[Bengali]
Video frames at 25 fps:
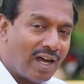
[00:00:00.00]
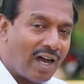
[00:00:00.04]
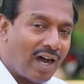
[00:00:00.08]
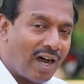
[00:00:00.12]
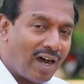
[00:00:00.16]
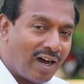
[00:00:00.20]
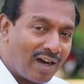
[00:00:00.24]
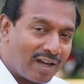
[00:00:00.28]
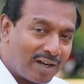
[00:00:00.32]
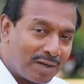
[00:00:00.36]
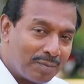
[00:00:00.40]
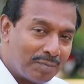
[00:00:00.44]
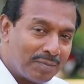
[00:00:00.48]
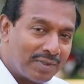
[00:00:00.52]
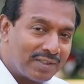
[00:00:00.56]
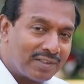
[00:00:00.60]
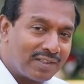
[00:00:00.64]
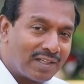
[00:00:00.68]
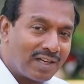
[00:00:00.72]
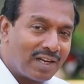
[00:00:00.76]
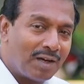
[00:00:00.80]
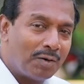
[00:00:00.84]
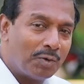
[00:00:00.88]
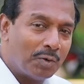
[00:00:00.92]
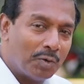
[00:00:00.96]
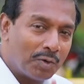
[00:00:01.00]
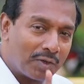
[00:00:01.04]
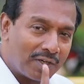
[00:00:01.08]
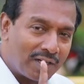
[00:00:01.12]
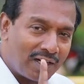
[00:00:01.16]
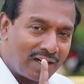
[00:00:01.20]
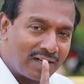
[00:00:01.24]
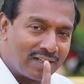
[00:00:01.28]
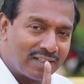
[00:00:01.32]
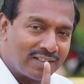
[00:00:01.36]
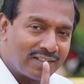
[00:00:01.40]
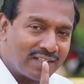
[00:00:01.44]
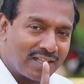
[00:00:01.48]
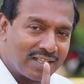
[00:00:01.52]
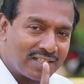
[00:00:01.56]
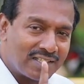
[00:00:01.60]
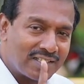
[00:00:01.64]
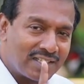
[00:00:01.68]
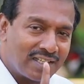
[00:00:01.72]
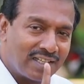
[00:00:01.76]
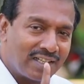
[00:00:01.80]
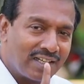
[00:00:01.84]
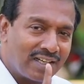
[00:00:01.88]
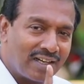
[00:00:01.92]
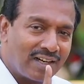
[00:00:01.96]
তারা তখন আমাকে বলল
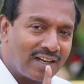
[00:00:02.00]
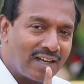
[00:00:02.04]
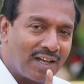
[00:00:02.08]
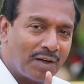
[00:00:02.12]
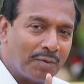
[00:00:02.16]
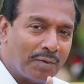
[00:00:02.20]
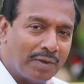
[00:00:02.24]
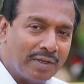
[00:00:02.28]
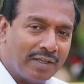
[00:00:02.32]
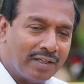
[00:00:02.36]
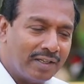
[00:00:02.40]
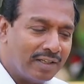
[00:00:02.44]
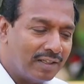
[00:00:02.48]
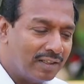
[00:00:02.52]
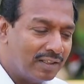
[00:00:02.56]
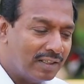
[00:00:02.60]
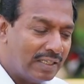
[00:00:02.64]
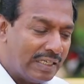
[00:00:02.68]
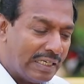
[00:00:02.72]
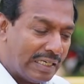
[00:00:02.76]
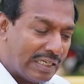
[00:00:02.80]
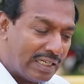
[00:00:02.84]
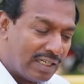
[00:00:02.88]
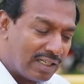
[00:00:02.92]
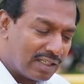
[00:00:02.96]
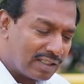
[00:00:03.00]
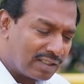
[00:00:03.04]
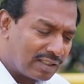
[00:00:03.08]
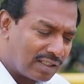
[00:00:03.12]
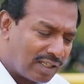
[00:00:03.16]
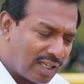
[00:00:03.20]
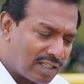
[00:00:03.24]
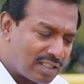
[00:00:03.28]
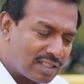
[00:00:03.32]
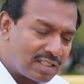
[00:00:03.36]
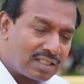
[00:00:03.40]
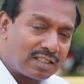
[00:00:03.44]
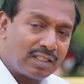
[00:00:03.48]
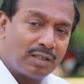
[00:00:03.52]
প্রথমের দিকে শুধু